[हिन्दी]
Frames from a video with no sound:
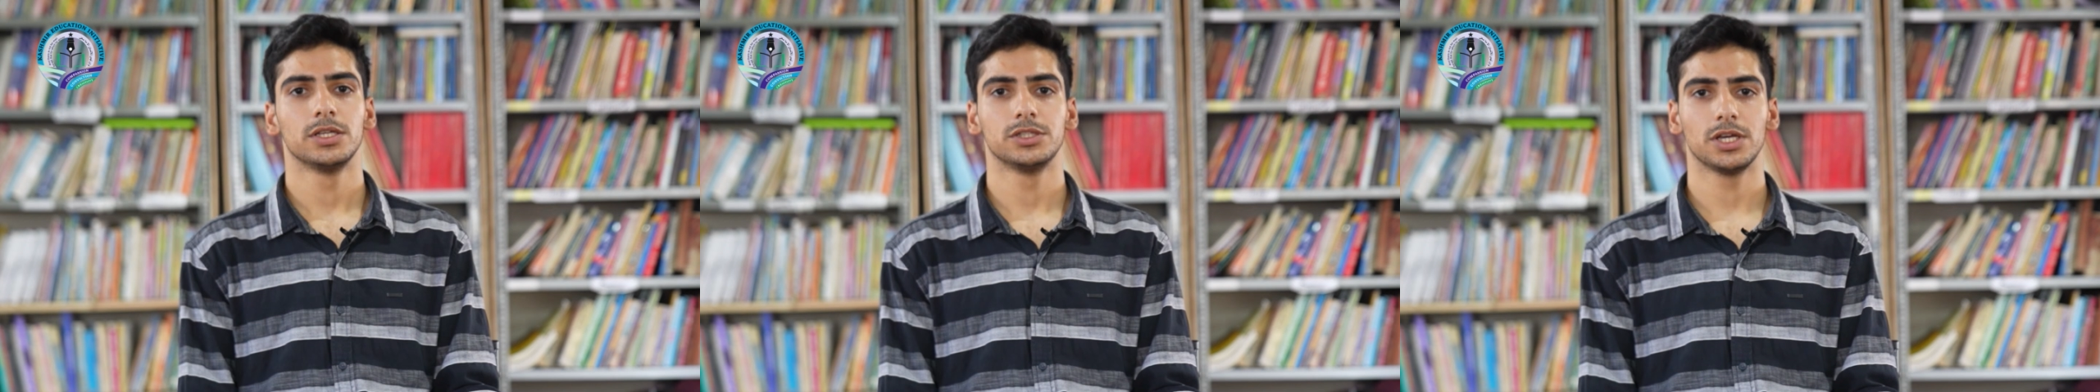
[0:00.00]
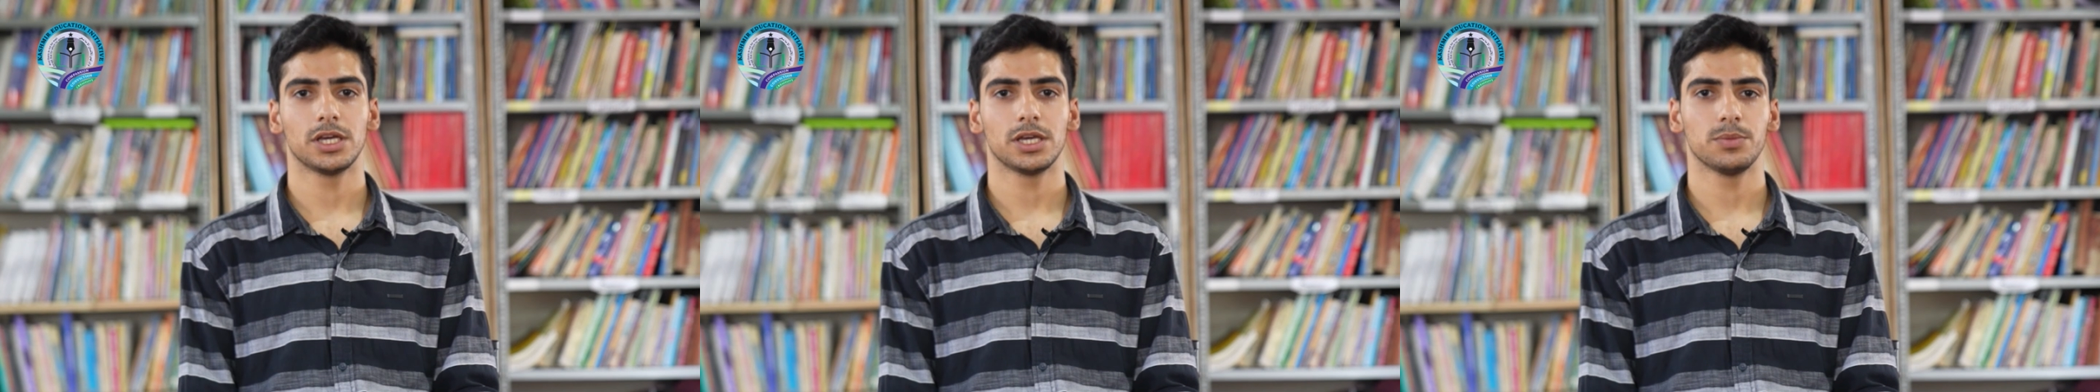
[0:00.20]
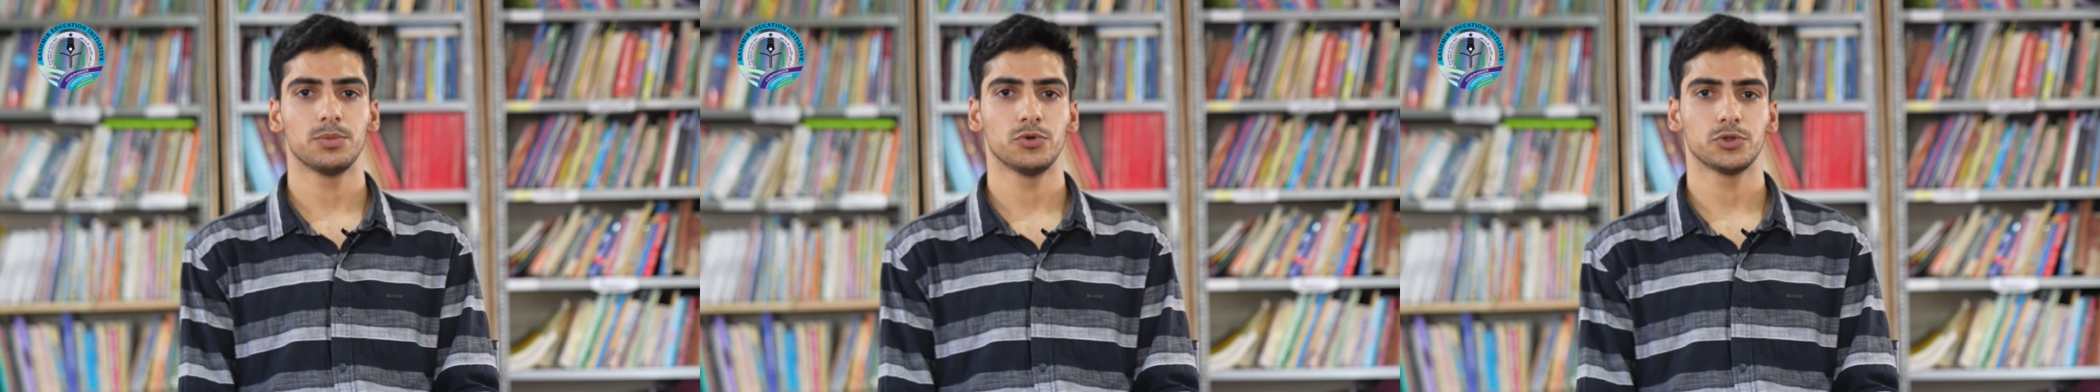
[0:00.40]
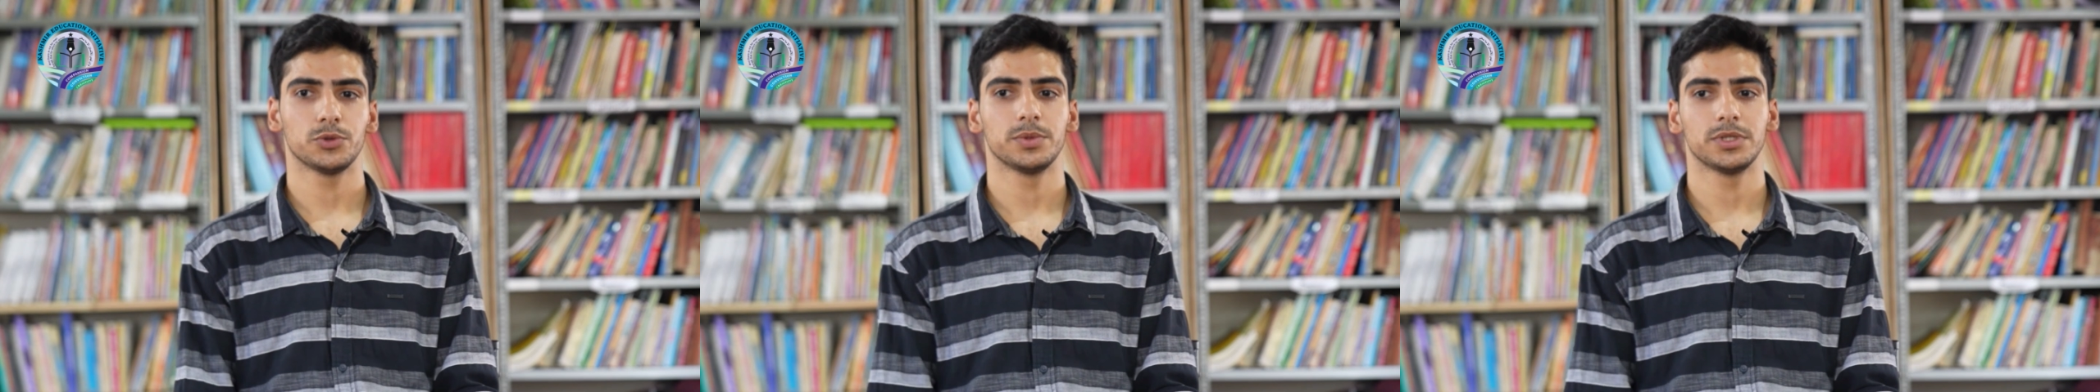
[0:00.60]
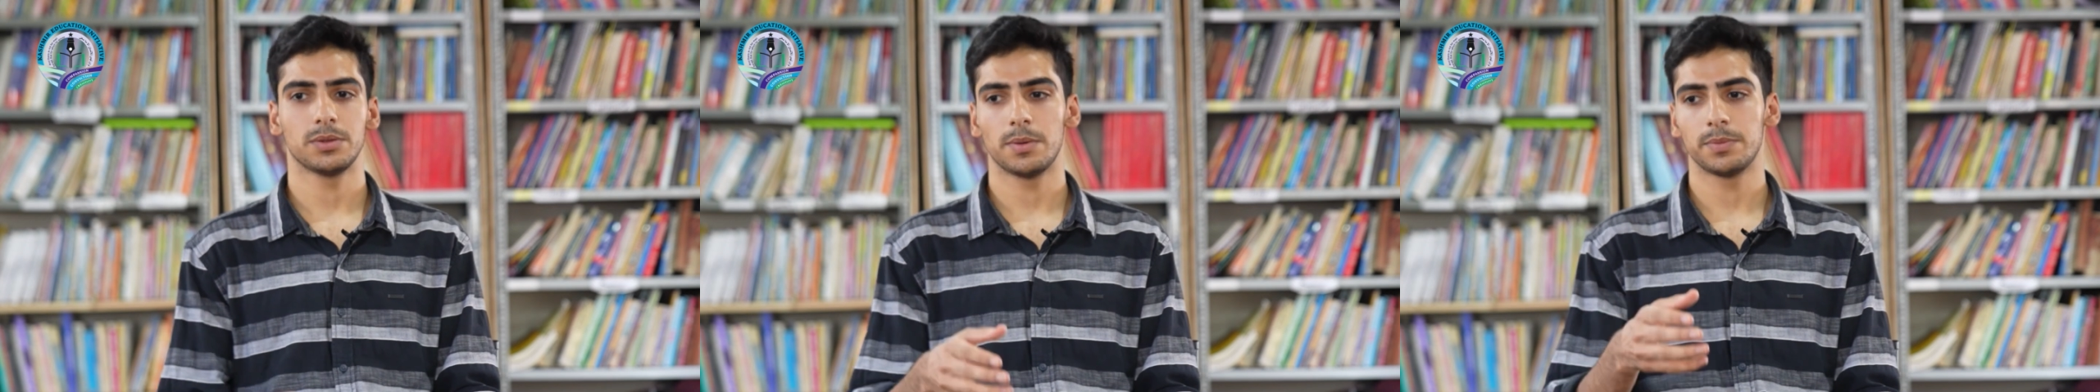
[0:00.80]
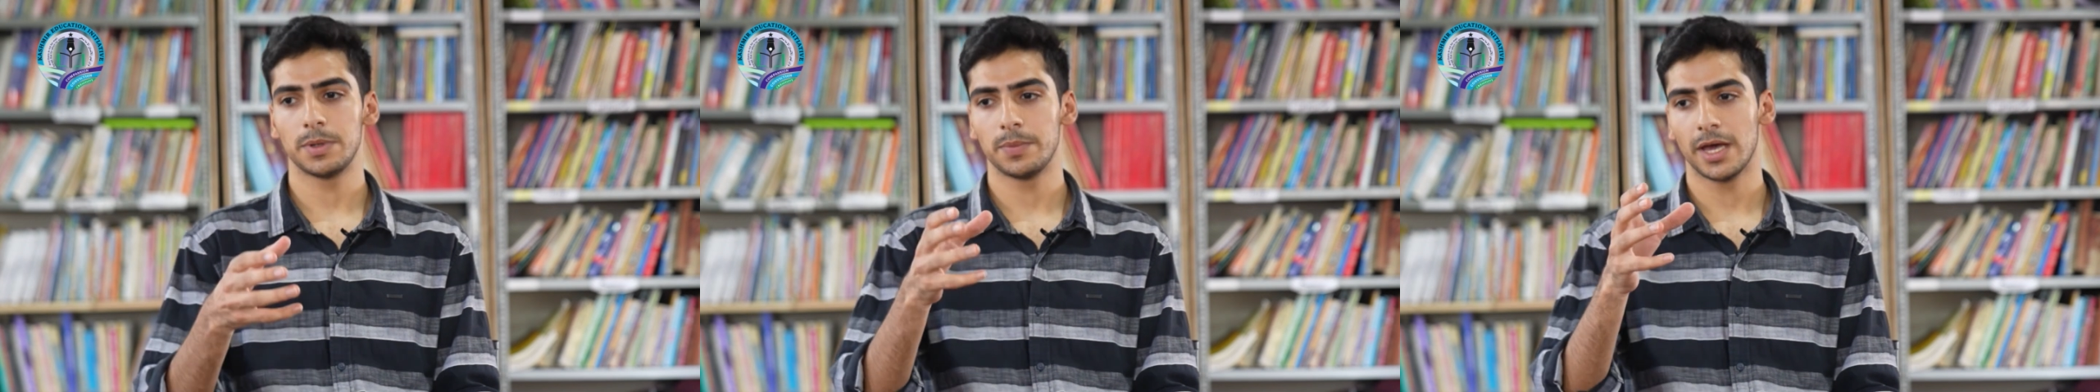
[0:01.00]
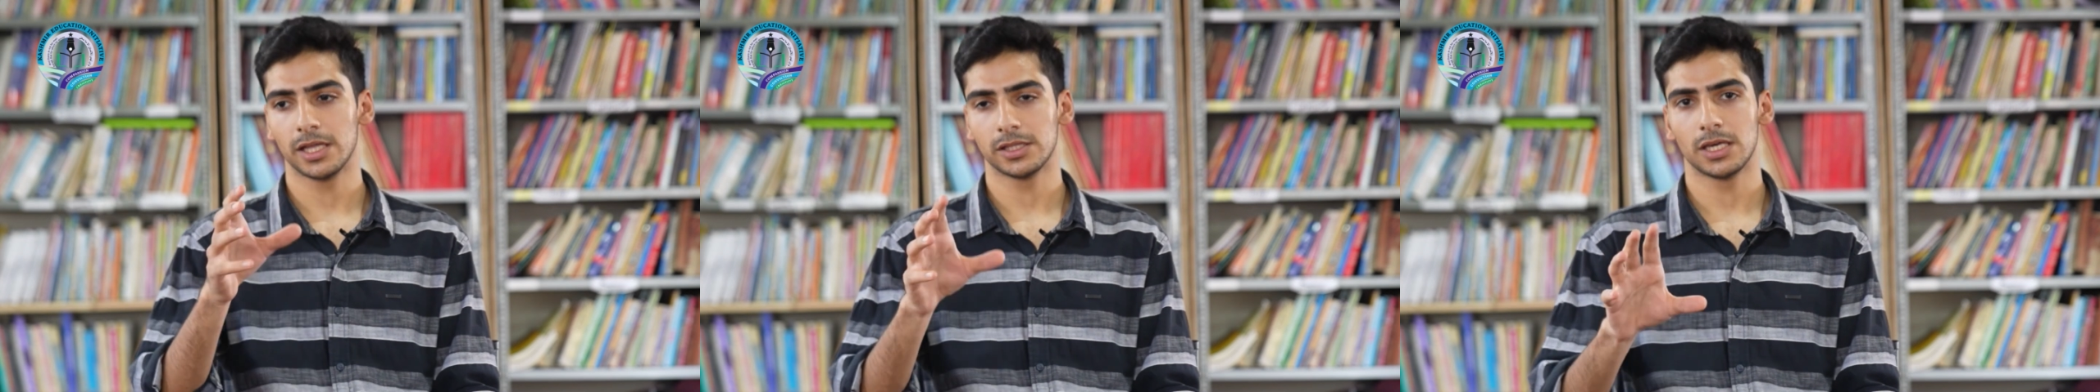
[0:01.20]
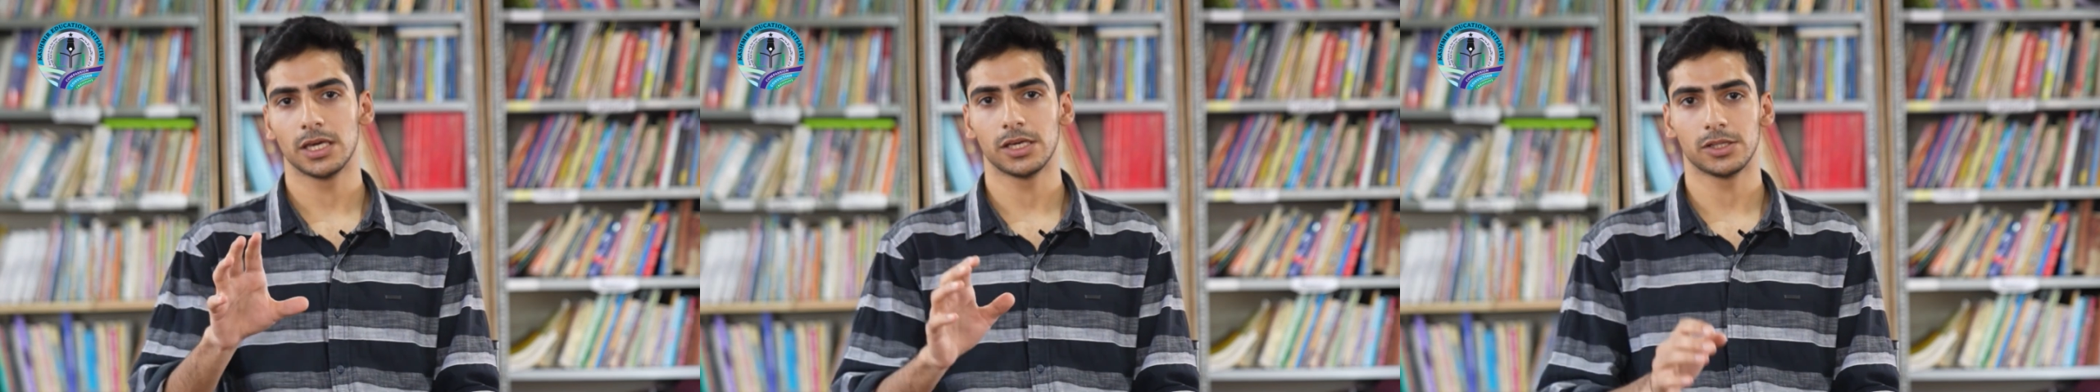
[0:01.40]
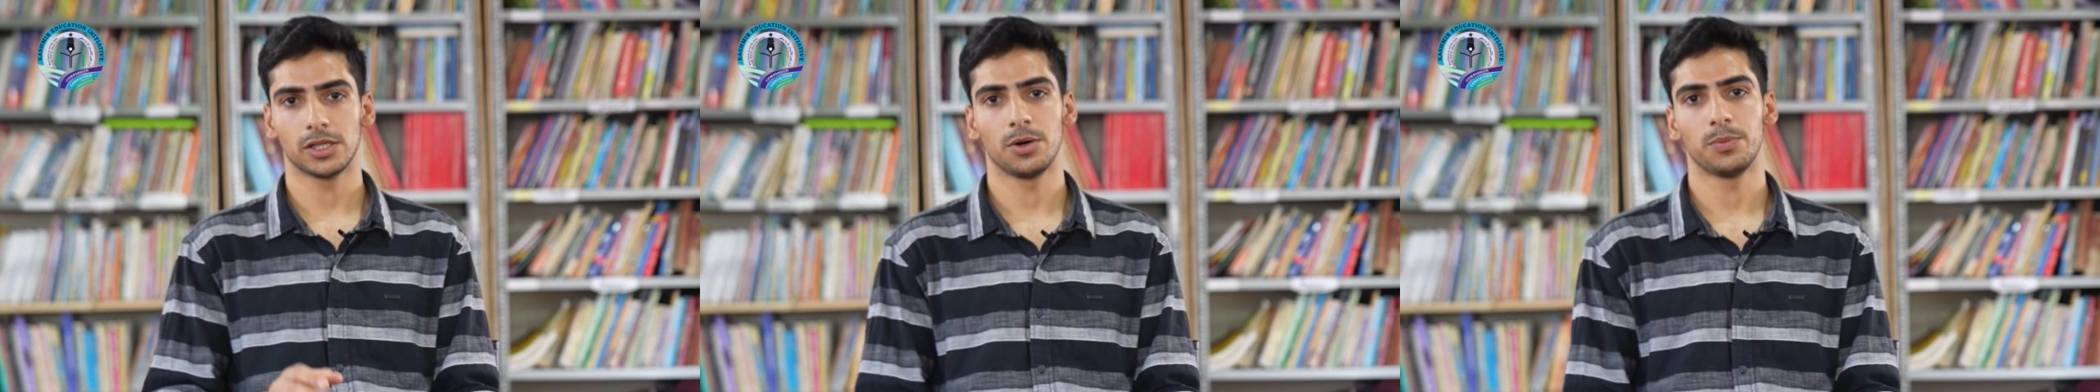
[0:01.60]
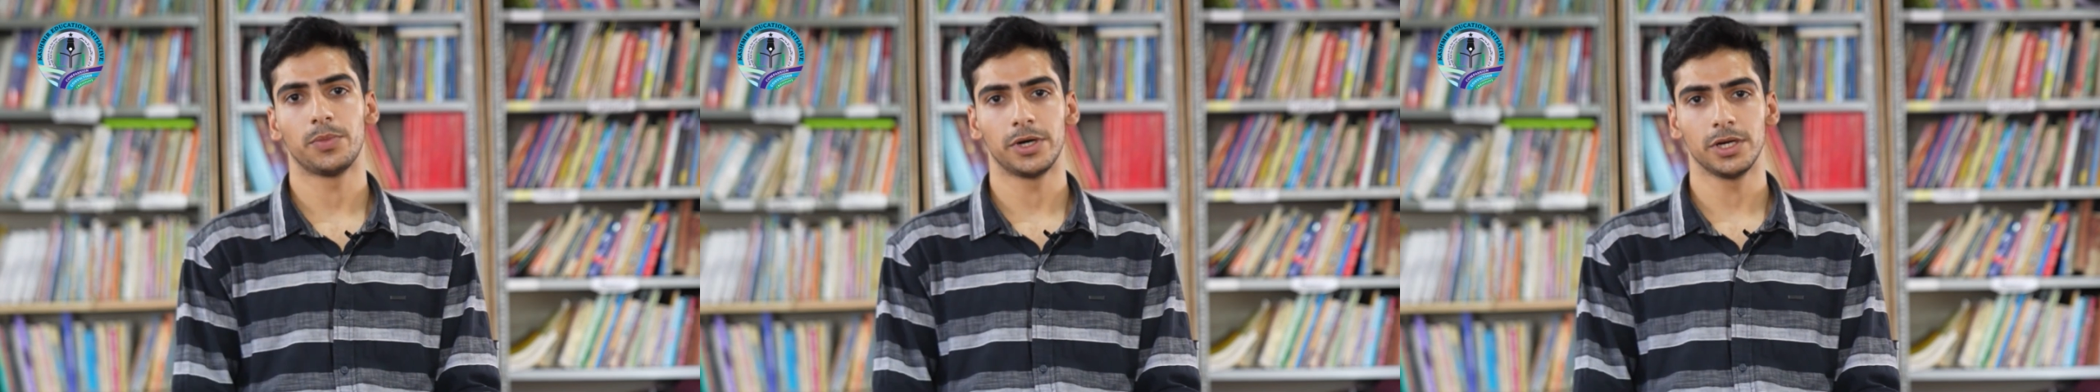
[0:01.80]
जे के बोस में जब आपने मैथ की
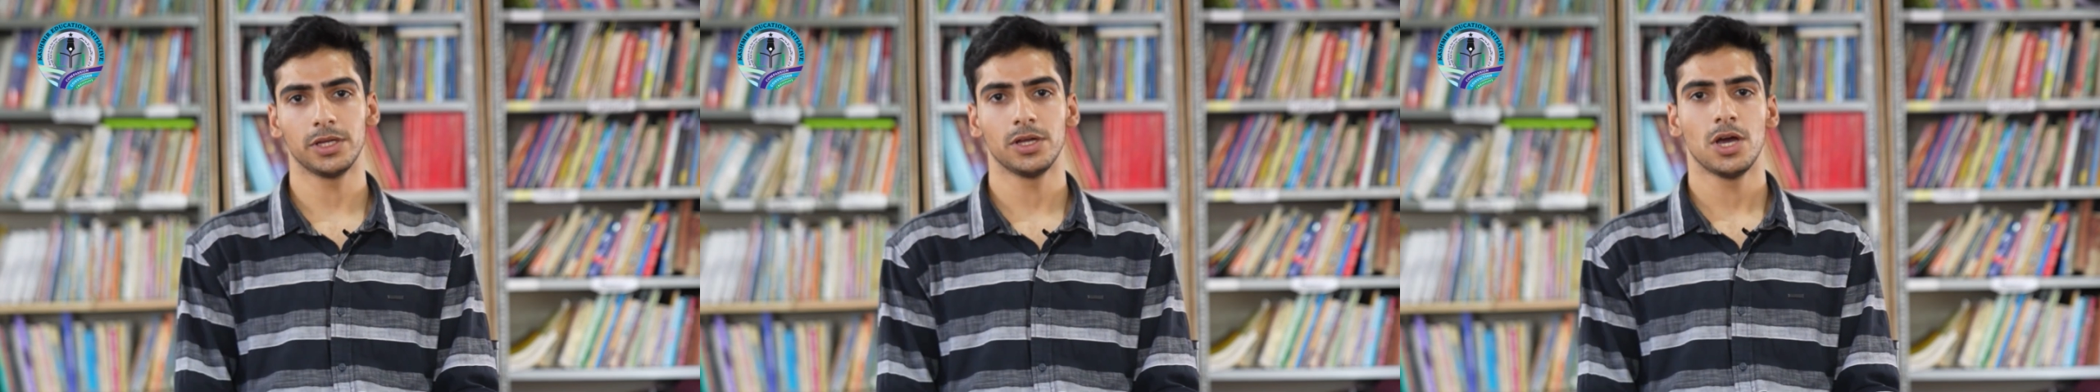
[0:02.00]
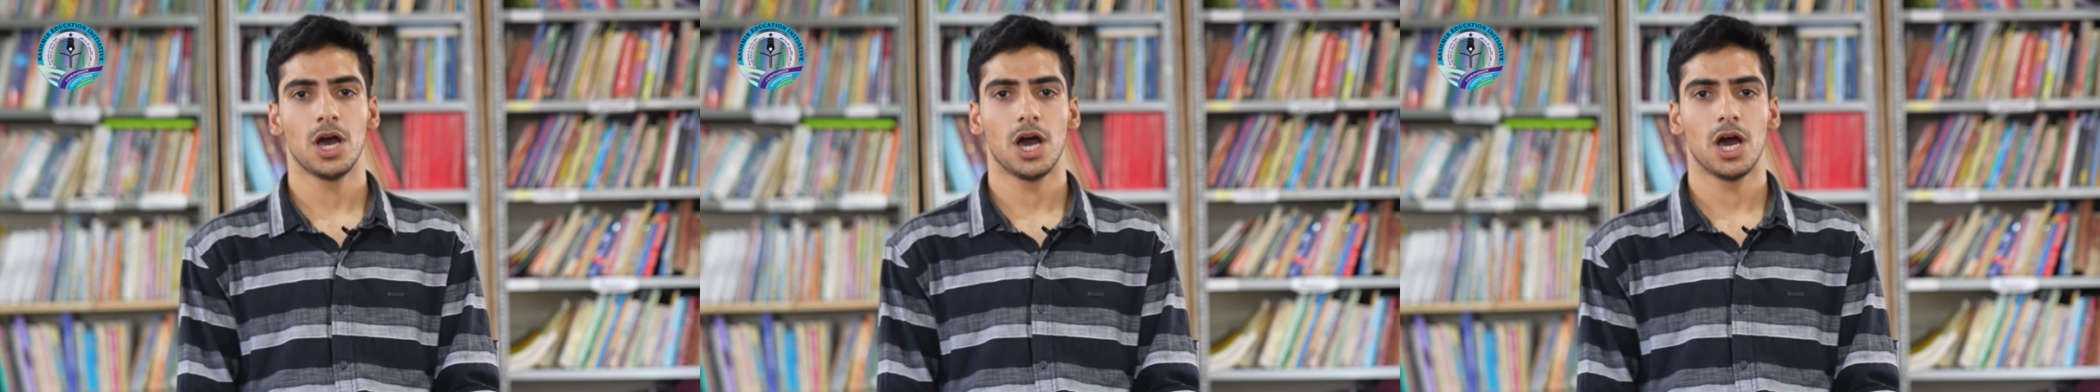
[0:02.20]
किताब पढ़ी